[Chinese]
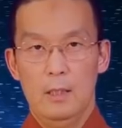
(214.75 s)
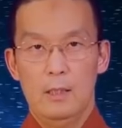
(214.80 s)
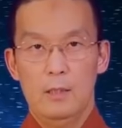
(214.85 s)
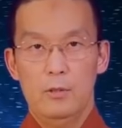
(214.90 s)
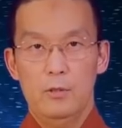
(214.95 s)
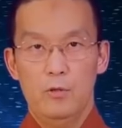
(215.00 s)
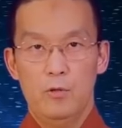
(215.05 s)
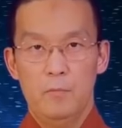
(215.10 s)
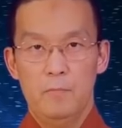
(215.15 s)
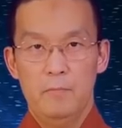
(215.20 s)

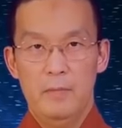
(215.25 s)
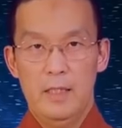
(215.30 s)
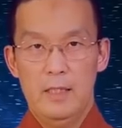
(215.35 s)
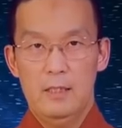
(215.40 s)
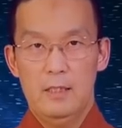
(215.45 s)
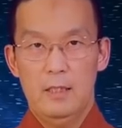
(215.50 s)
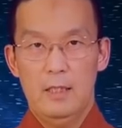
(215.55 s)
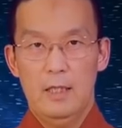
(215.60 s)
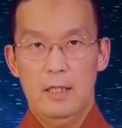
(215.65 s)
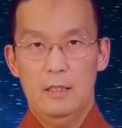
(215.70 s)
所以我们每
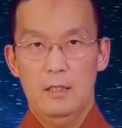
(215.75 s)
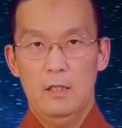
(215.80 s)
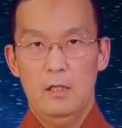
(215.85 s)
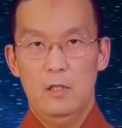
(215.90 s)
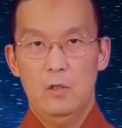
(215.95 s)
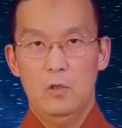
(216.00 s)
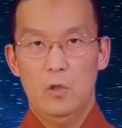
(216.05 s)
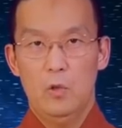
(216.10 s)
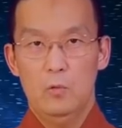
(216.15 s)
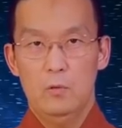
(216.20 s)
次看
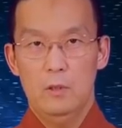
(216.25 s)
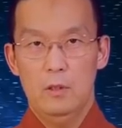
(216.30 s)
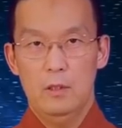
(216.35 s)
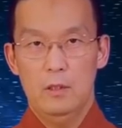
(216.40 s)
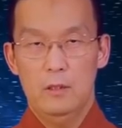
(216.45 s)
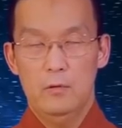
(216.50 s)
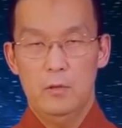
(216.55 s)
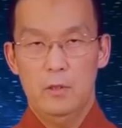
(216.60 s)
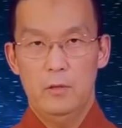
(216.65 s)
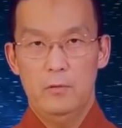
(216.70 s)
到功
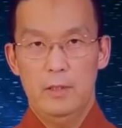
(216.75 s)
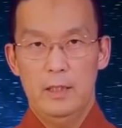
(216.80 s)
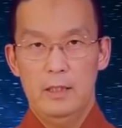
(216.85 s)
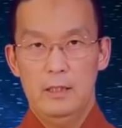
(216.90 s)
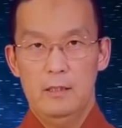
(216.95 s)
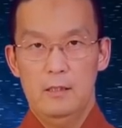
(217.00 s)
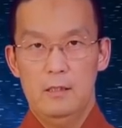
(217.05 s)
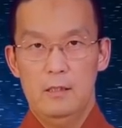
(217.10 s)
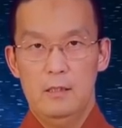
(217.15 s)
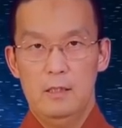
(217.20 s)
德巍巍
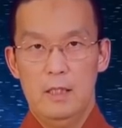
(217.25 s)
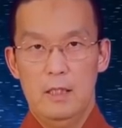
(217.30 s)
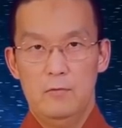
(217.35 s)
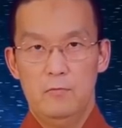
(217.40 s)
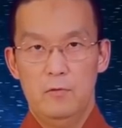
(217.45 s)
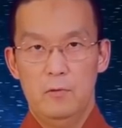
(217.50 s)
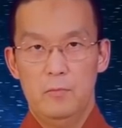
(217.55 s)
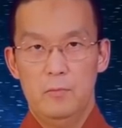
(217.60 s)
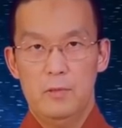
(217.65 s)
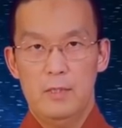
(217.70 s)
的师长
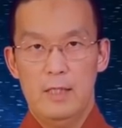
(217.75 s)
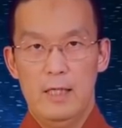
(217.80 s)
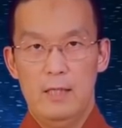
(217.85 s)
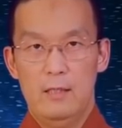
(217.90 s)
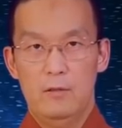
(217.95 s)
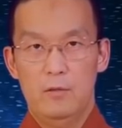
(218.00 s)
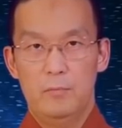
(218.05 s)
佛菩萨，